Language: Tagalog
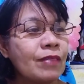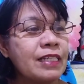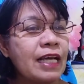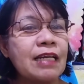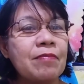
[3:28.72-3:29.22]

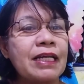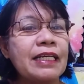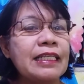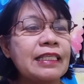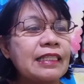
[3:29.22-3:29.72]
Sana
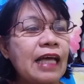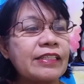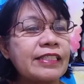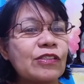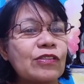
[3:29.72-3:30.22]
magkita
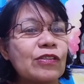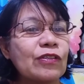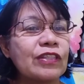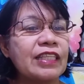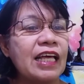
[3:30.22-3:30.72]
tayo sa
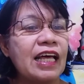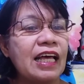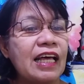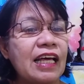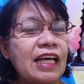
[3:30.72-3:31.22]
susunod na
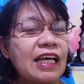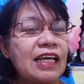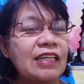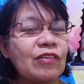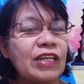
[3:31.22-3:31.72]

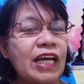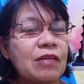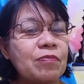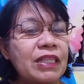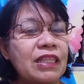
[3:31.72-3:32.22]
wala
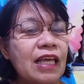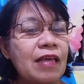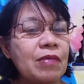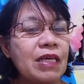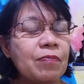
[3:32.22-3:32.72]
ng
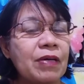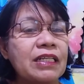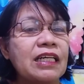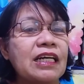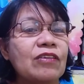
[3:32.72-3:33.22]
pandemic pag
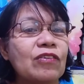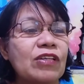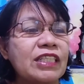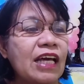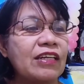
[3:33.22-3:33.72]
nagkaroon
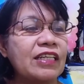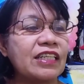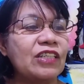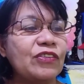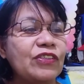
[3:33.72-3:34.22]
ulit tayo ng
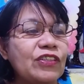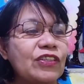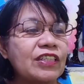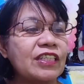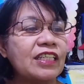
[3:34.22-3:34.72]

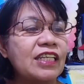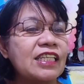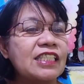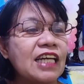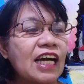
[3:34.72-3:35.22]
reunion.
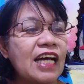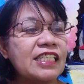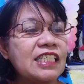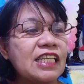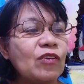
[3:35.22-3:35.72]
Tsaka
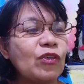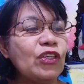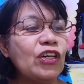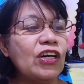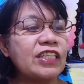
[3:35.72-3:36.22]
si
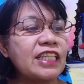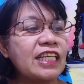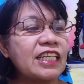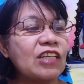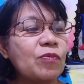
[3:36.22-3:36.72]
Unyo, si
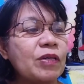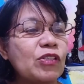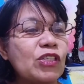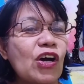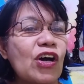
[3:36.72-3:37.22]
Enrico
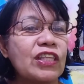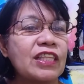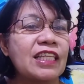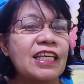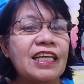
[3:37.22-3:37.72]

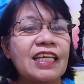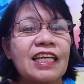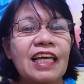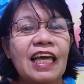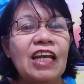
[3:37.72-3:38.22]
Manuson.
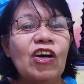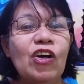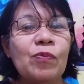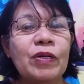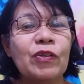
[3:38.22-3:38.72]

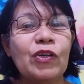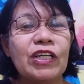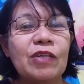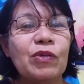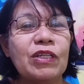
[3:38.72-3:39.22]
Hello,
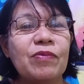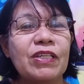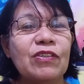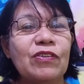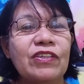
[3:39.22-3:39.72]
panoorin mo
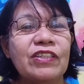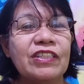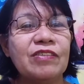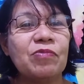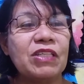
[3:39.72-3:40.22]
naman yung
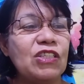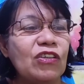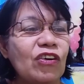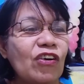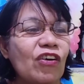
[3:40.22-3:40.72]

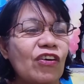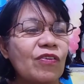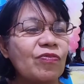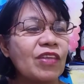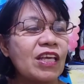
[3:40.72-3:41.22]
video ko.
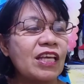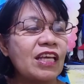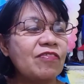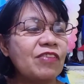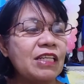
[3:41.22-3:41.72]

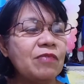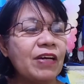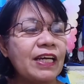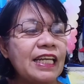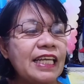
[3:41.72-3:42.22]
Evelyn
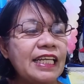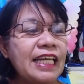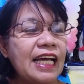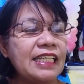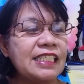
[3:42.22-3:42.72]

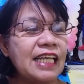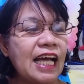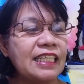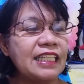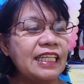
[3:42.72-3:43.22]
Panghilinan, si
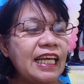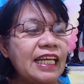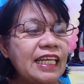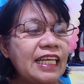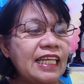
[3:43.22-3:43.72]
Andy
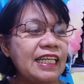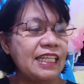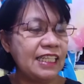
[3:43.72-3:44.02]
Neri,